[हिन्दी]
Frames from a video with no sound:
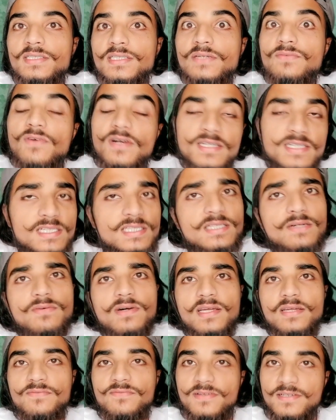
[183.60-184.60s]
ये वही
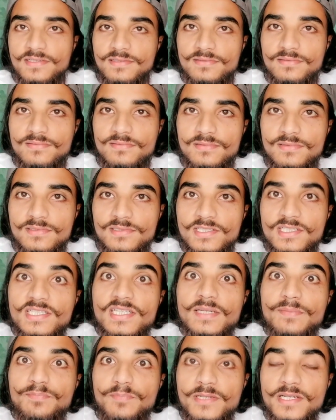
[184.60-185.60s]
तवायफ है
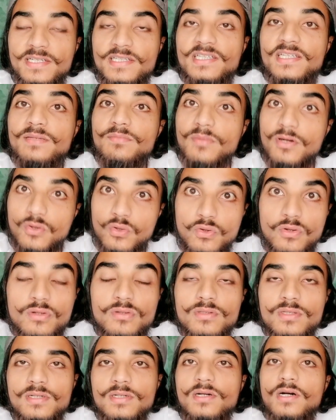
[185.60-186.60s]
जिनके पेट की
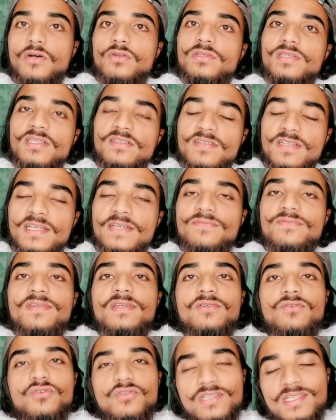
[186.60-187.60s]
मरोड़ और तशरीफ
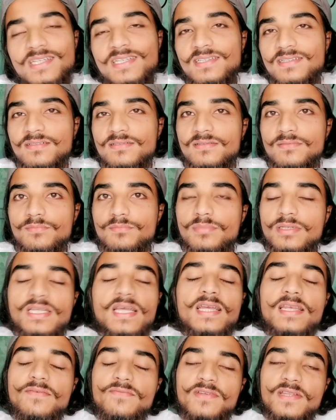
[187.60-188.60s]
की खुजली
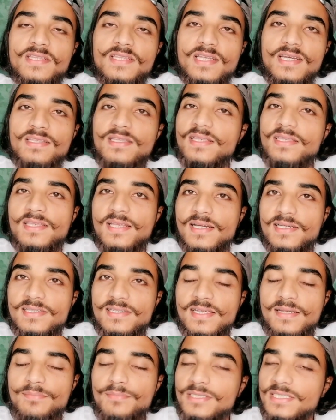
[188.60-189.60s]
बिना नफरत का धंधा
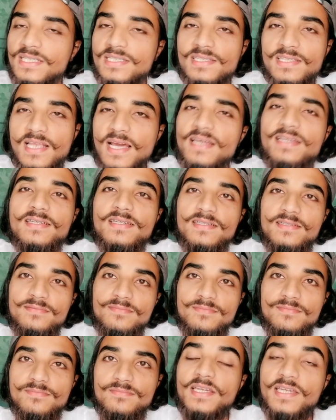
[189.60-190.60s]
किए मिटतना है
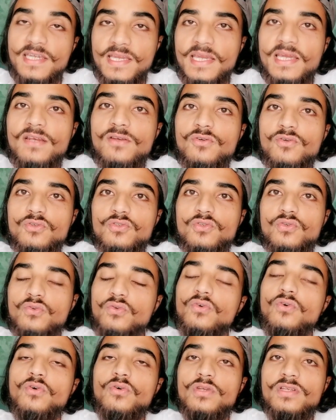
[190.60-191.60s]
एक खेल को
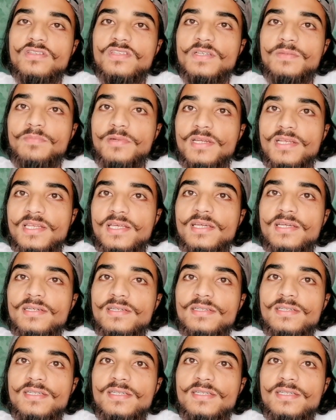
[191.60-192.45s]
शुरू होने से पहले